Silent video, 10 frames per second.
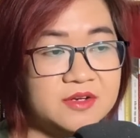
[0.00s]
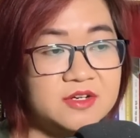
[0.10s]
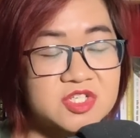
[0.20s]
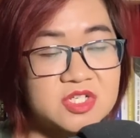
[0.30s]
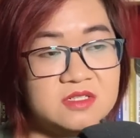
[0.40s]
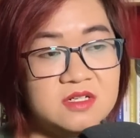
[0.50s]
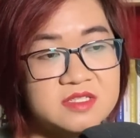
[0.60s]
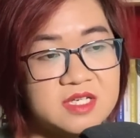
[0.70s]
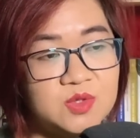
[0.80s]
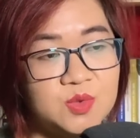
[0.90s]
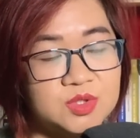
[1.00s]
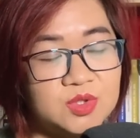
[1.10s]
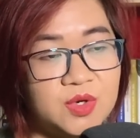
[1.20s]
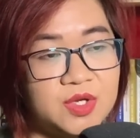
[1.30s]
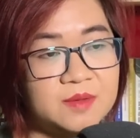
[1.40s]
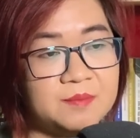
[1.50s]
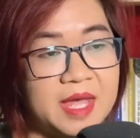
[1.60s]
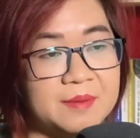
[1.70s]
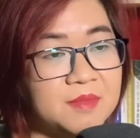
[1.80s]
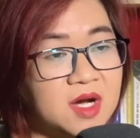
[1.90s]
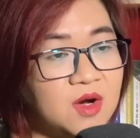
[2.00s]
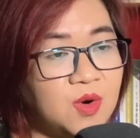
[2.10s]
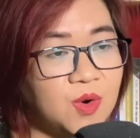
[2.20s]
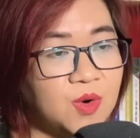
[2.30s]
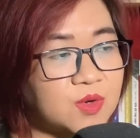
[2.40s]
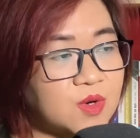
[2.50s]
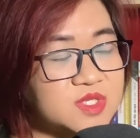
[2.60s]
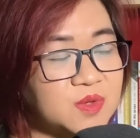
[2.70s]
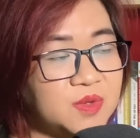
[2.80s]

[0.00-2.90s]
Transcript: được sự hướng dẫn của tôi mà mơ hồ có dấu